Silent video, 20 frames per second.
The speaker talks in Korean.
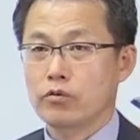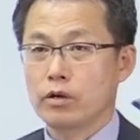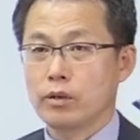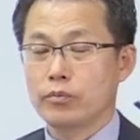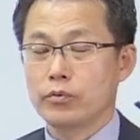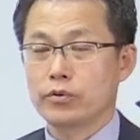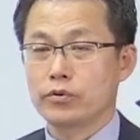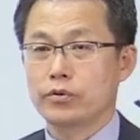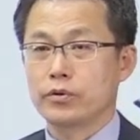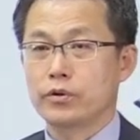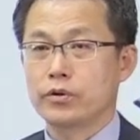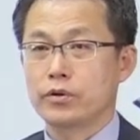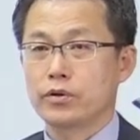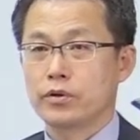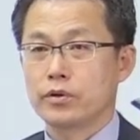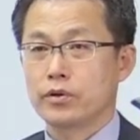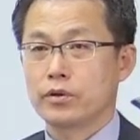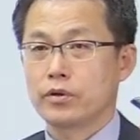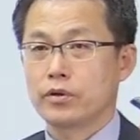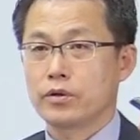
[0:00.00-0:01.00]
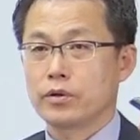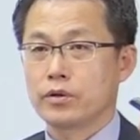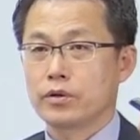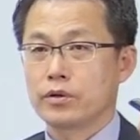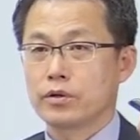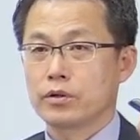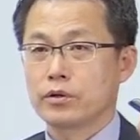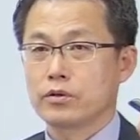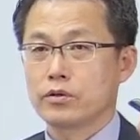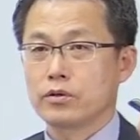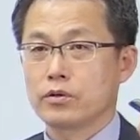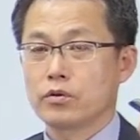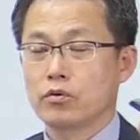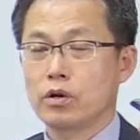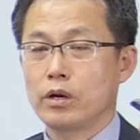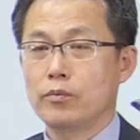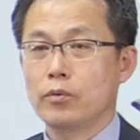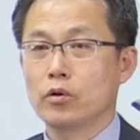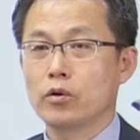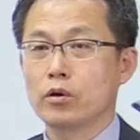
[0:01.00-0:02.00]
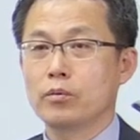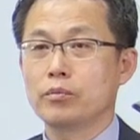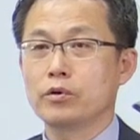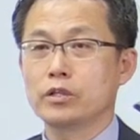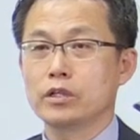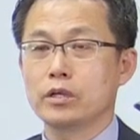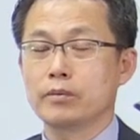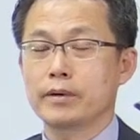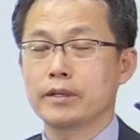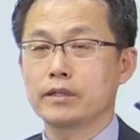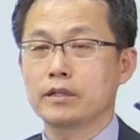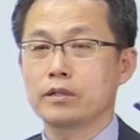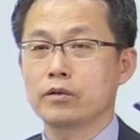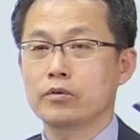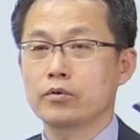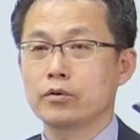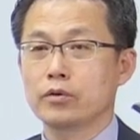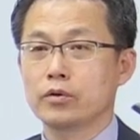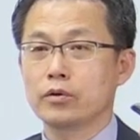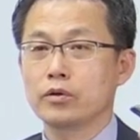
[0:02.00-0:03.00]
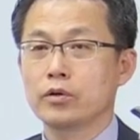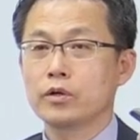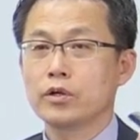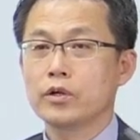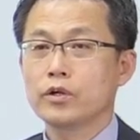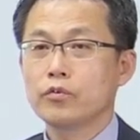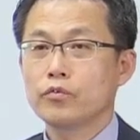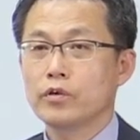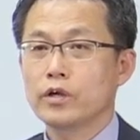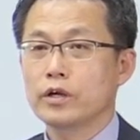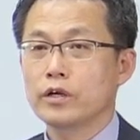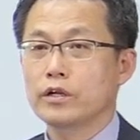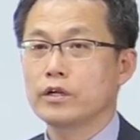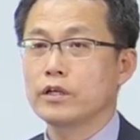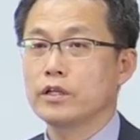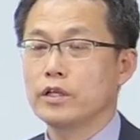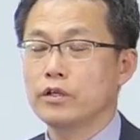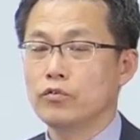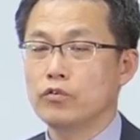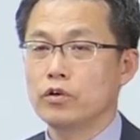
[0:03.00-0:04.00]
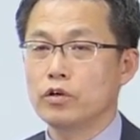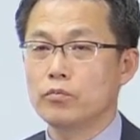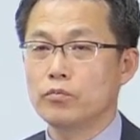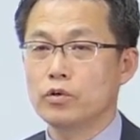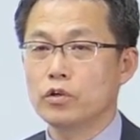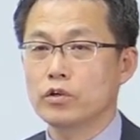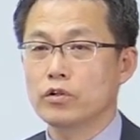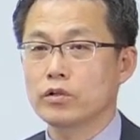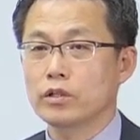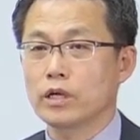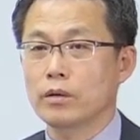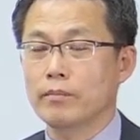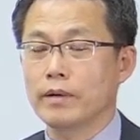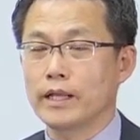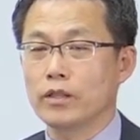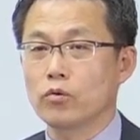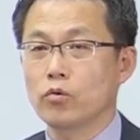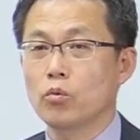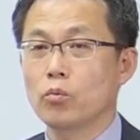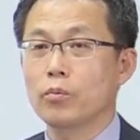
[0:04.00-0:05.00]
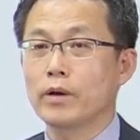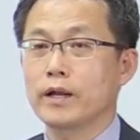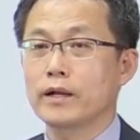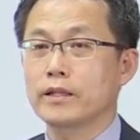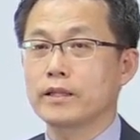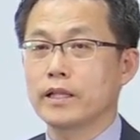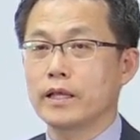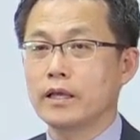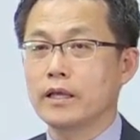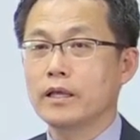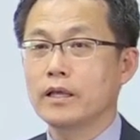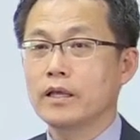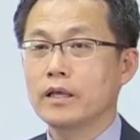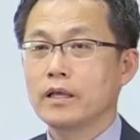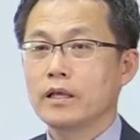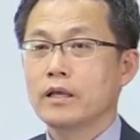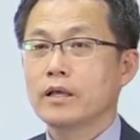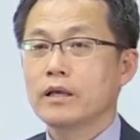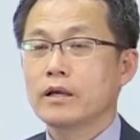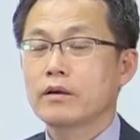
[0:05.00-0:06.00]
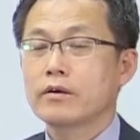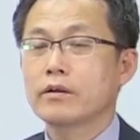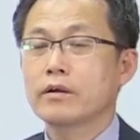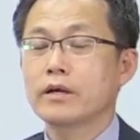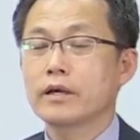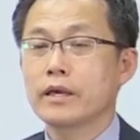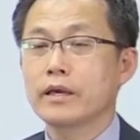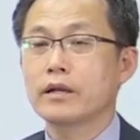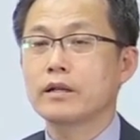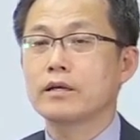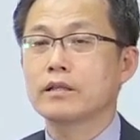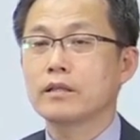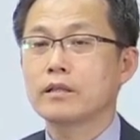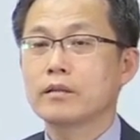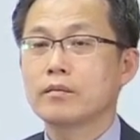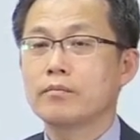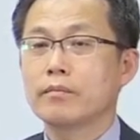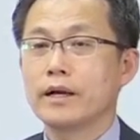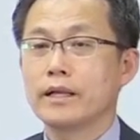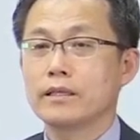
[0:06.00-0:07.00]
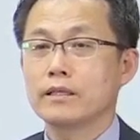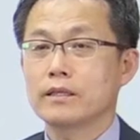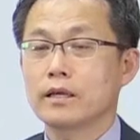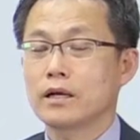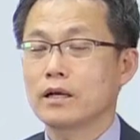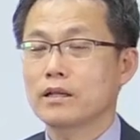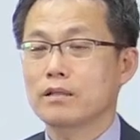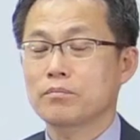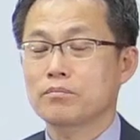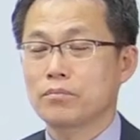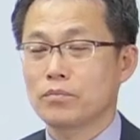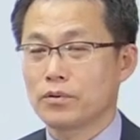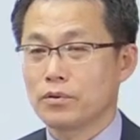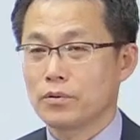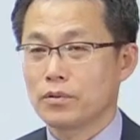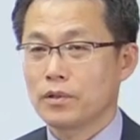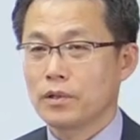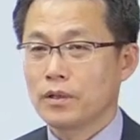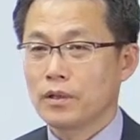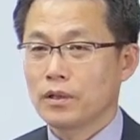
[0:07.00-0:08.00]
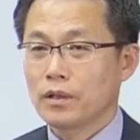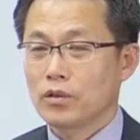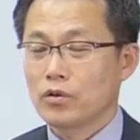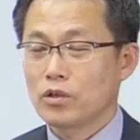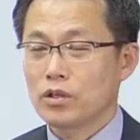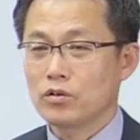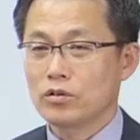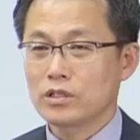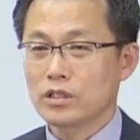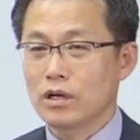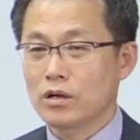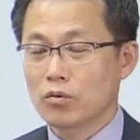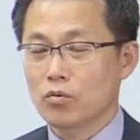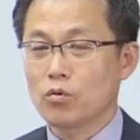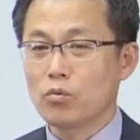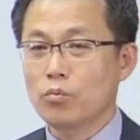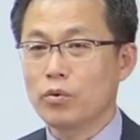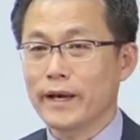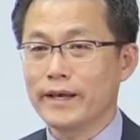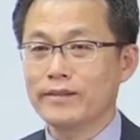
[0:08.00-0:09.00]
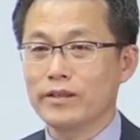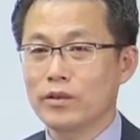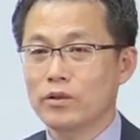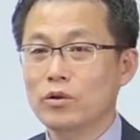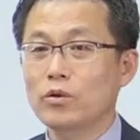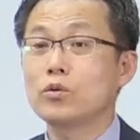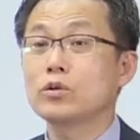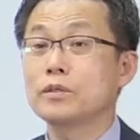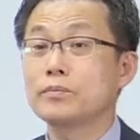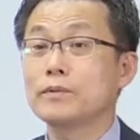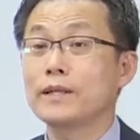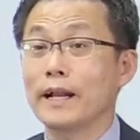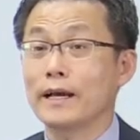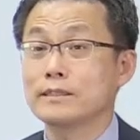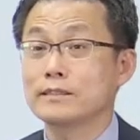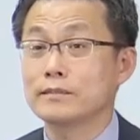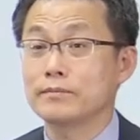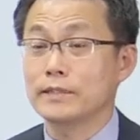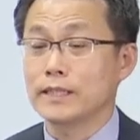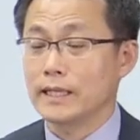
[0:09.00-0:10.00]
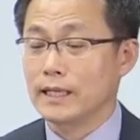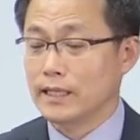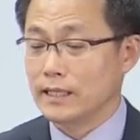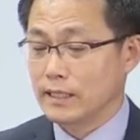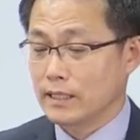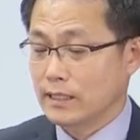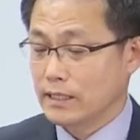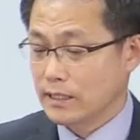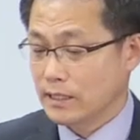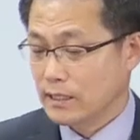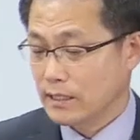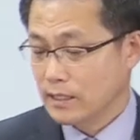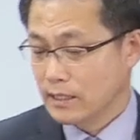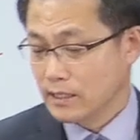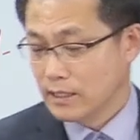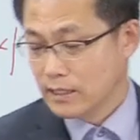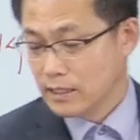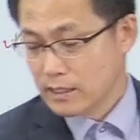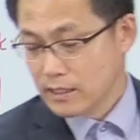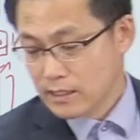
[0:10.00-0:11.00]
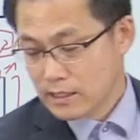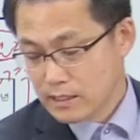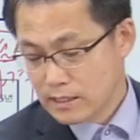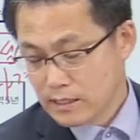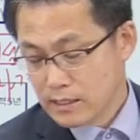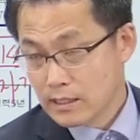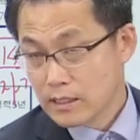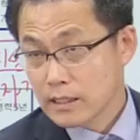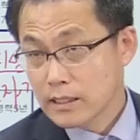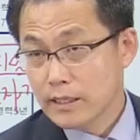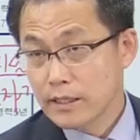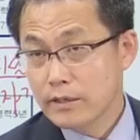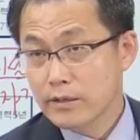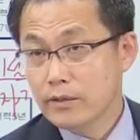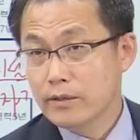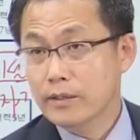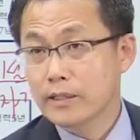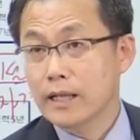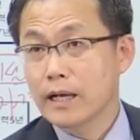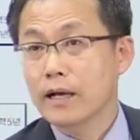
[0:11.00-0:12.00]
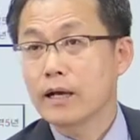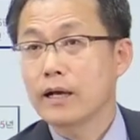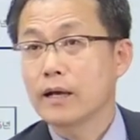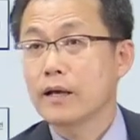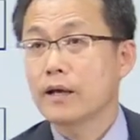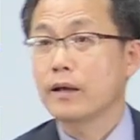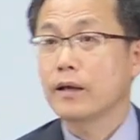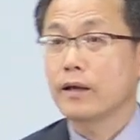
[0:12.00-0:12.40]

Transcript: 과목을. 그 과목을 면제받으려고 최근에는 이 위험물 기능장 많이 공부하는데 그렇게는 많이 제가 뭐 기능장 공부하세요 이러고 싶진 않습니다. 자, 이런 거다.